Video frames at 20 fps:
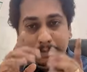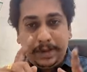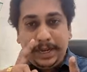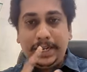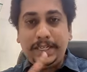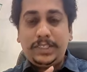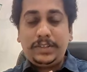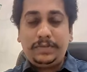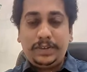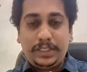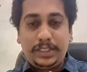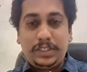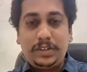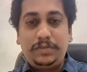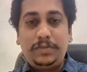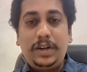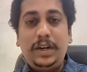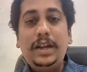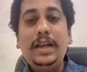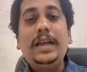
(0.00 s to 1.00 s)
మెయిన్స్ ఫస్ట్
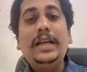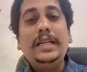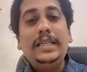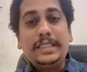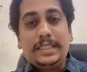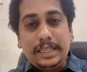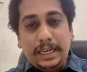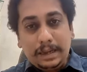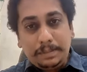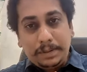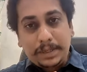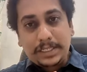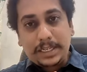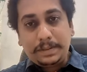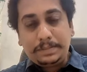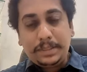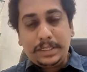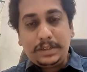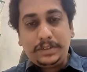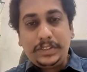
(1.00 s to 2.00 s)
ఆఫ్ ఆల్ సిలబస్
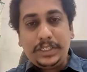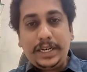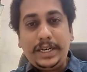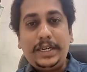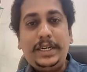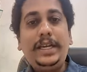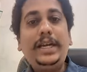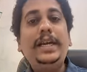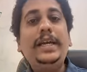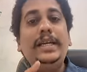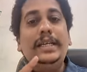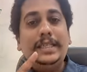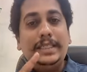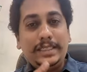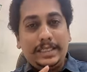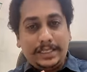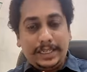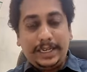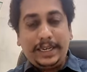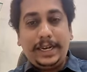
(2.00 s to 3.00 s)
అబ్జర్వ్ చేయండి
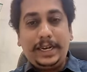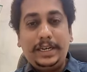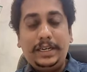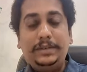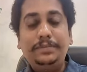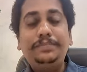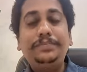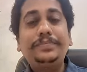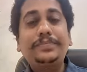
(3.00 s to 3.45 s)
సెకండ్